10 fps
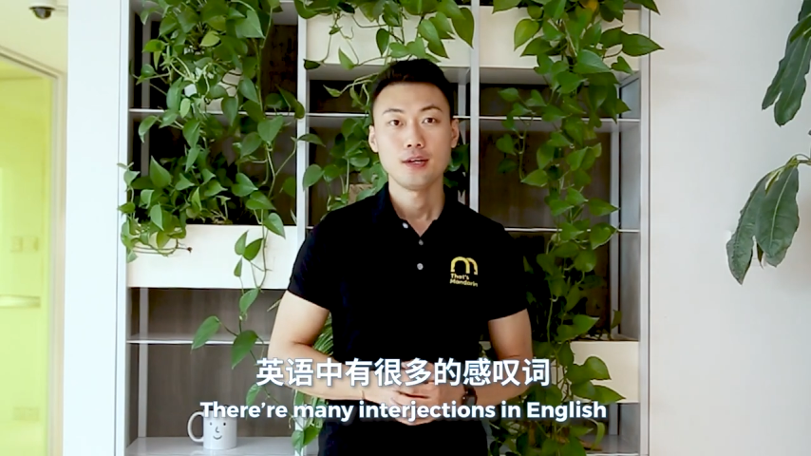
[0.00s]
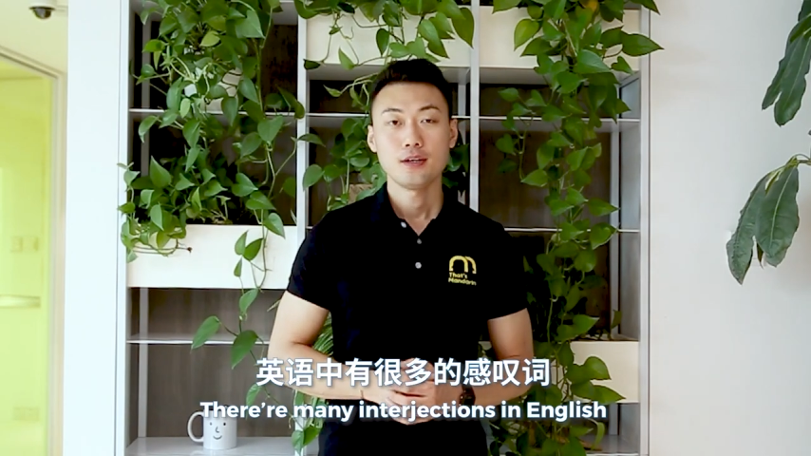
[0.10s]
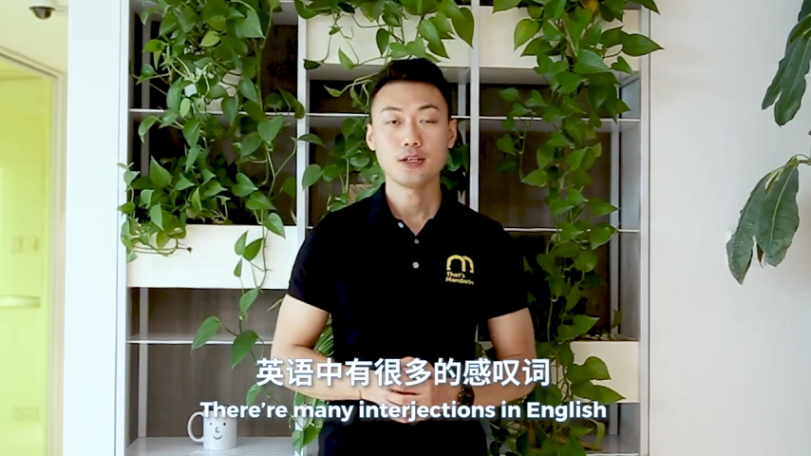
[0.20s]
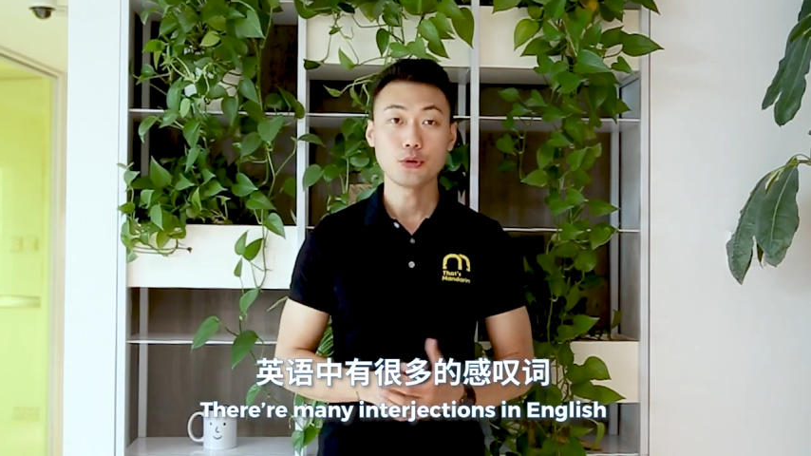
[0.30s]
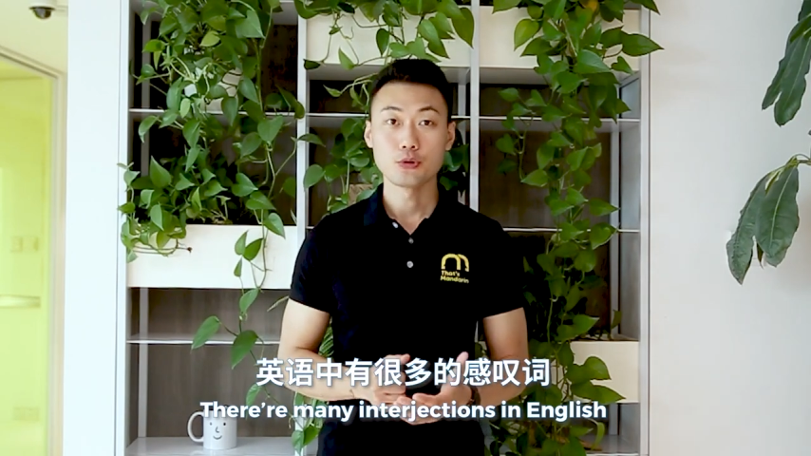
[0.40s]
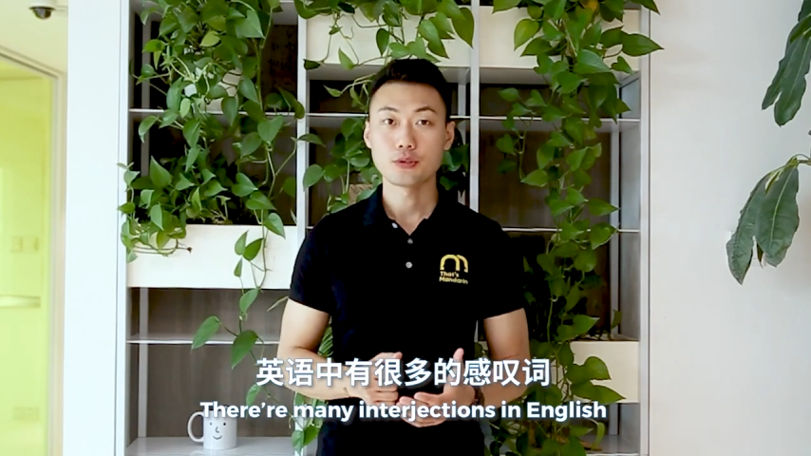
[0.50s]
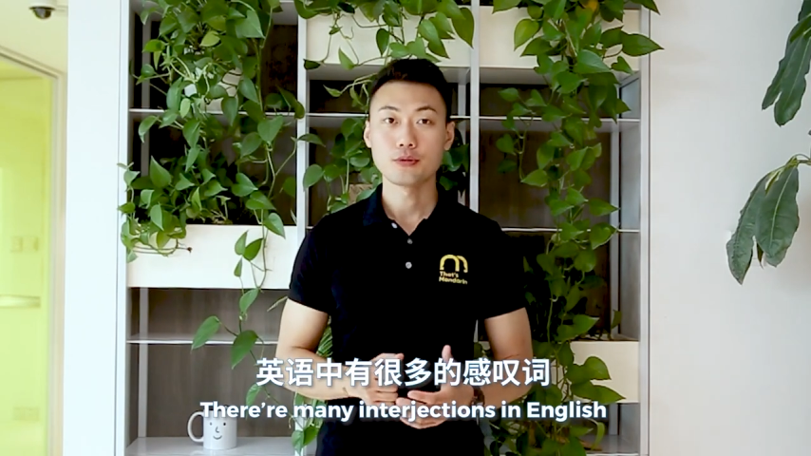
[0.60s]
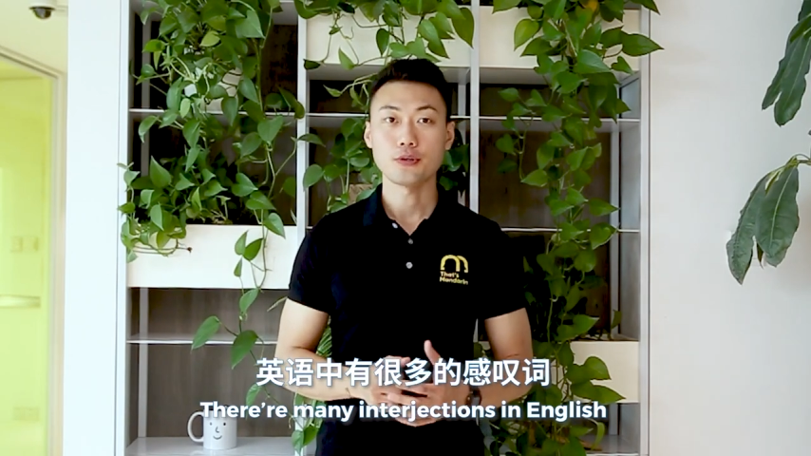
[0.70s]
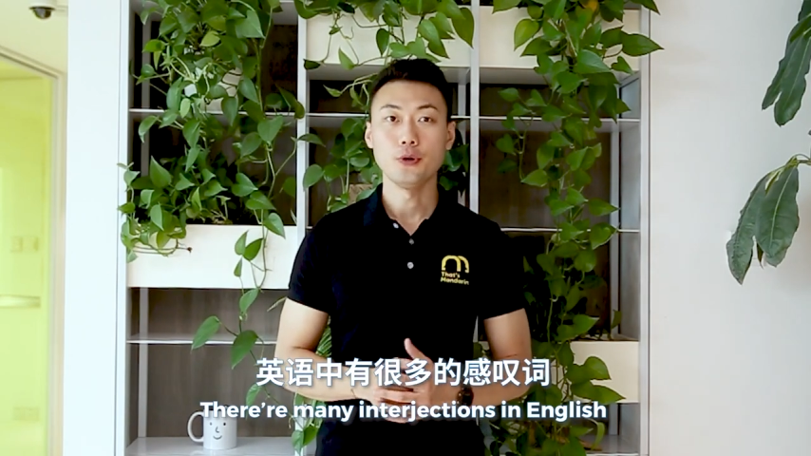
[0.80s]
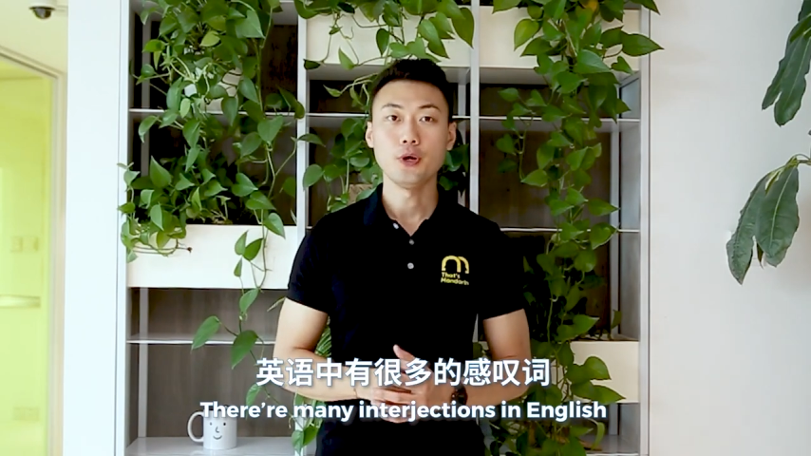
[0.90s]
英语
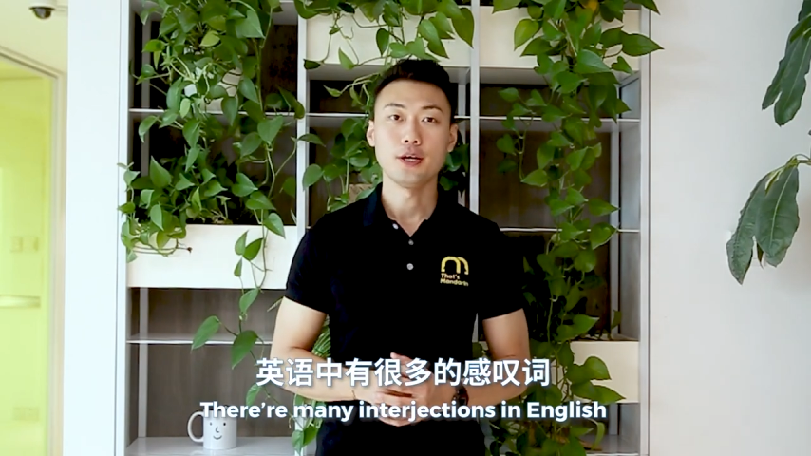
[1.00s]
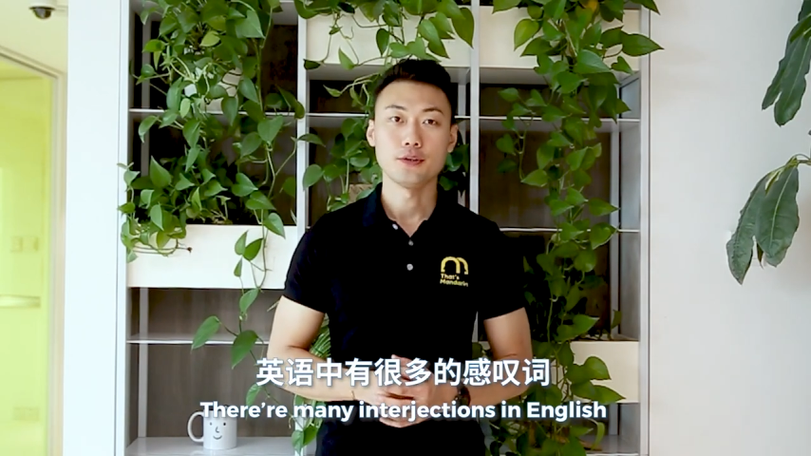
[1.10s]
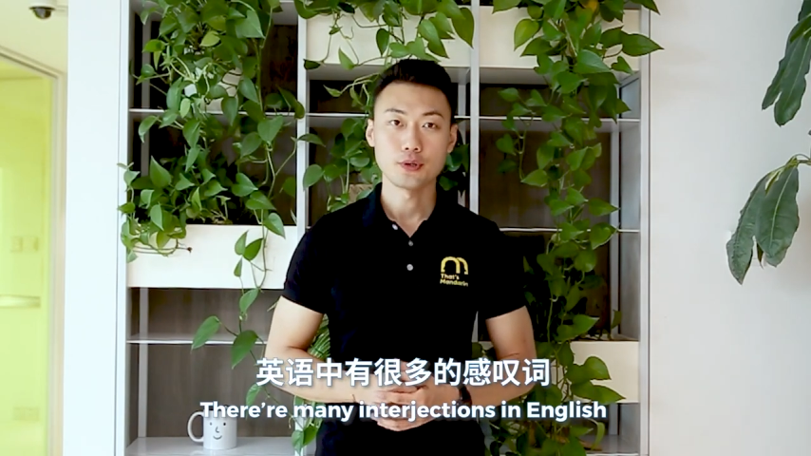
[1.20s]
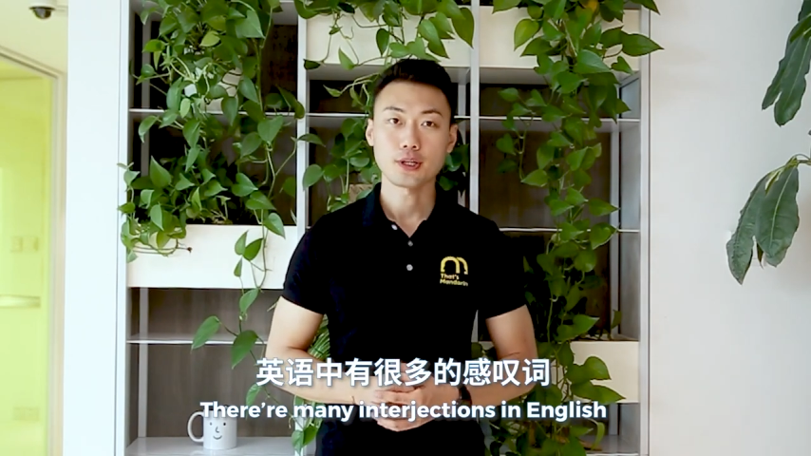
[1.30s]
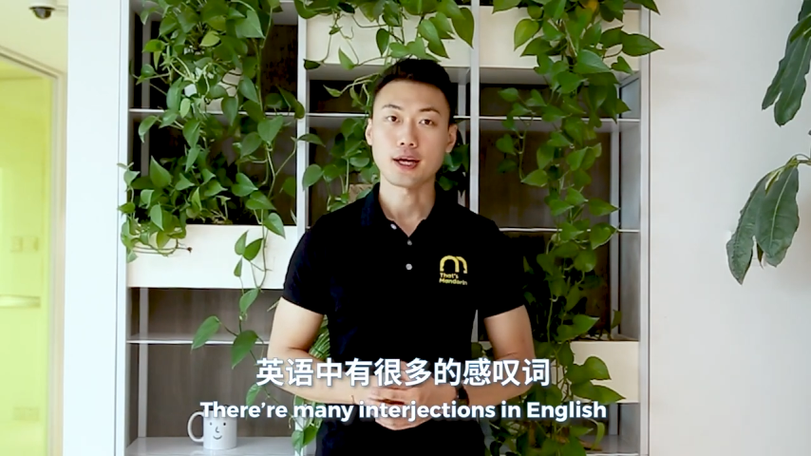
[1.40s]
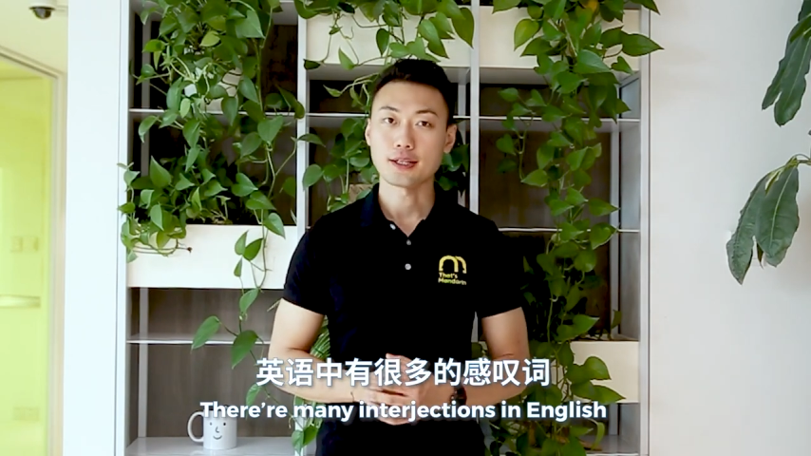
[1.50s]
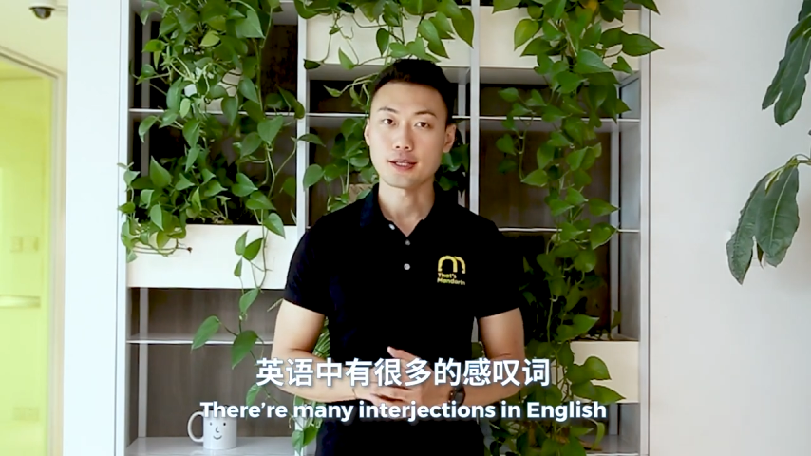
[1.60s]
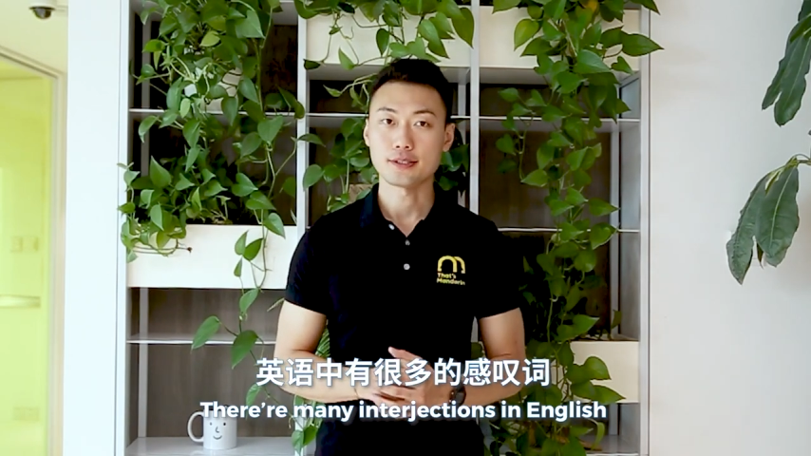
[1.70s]
中有很多的感叹